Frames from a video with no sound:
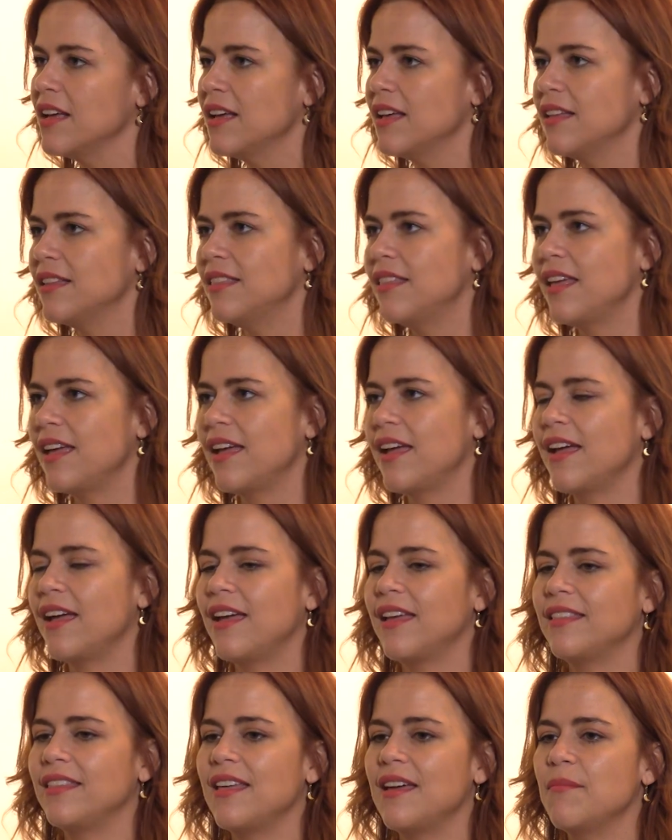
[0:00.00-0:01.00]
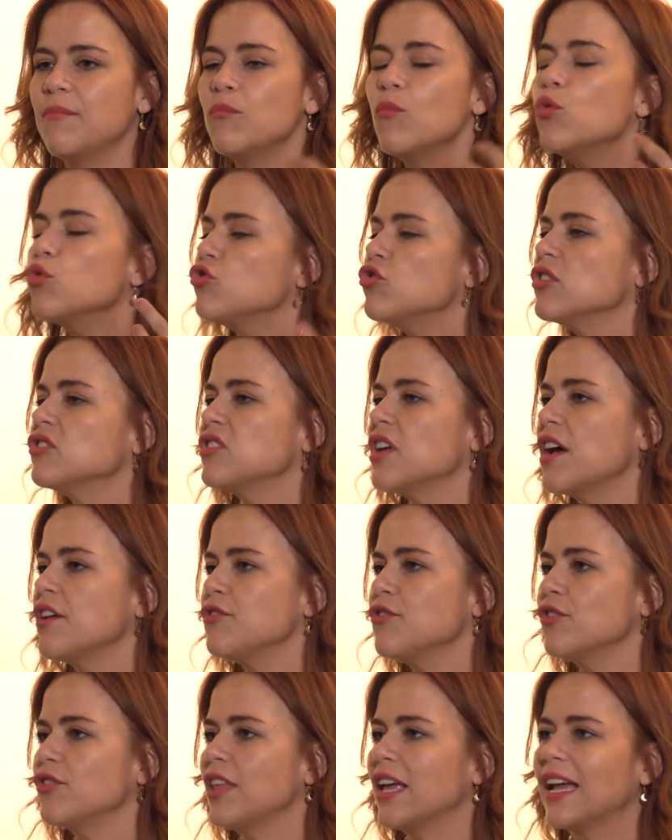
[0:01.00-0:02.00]
de, muchos
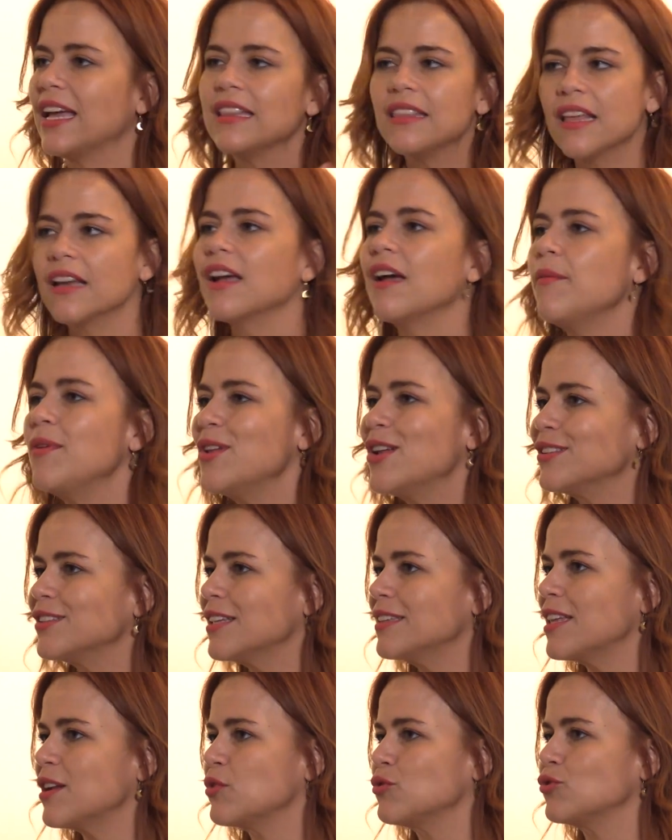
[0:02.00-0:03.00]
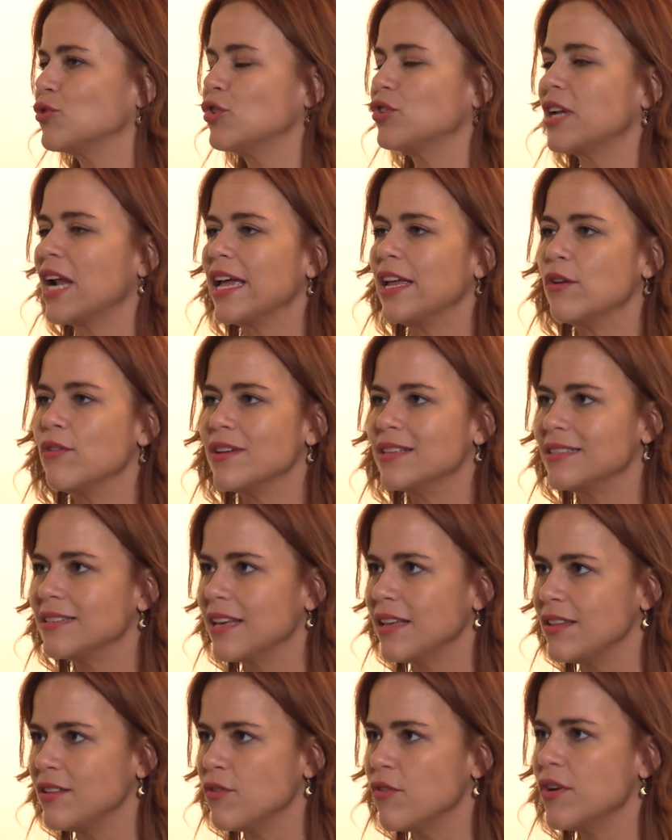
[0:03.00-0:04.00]
años, de gente que vino antes de nosotras y nos
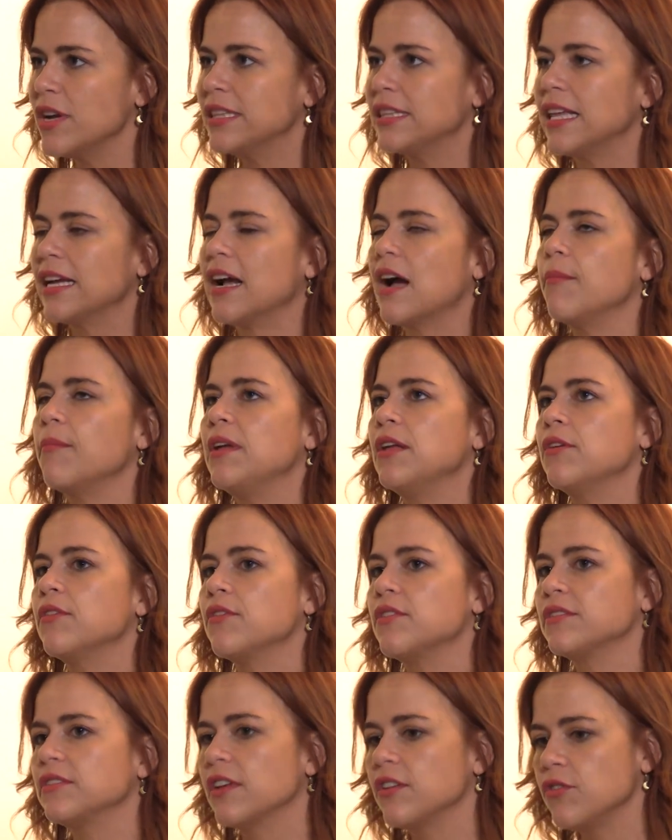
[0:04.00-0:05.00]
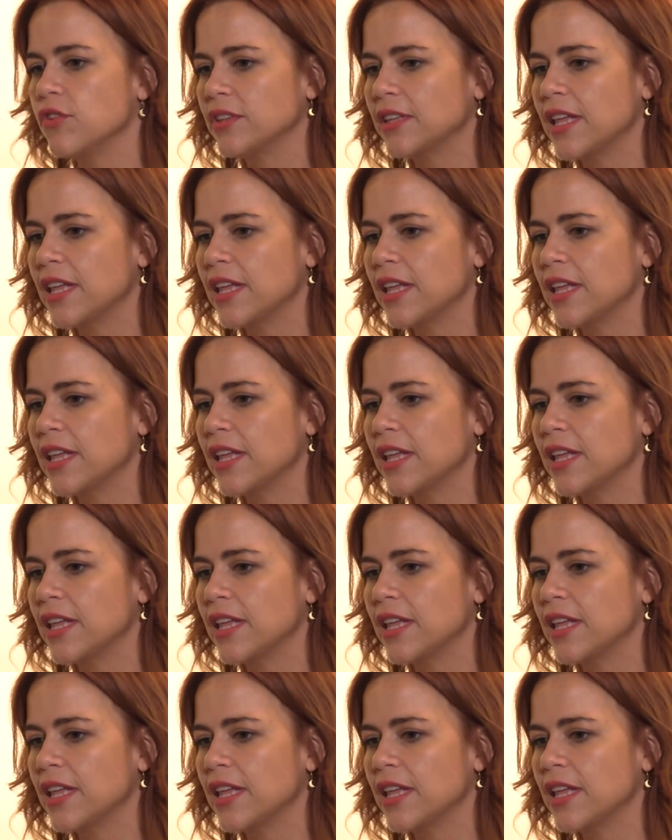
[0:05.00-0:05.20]
enseñó este camino, nos enseñó estas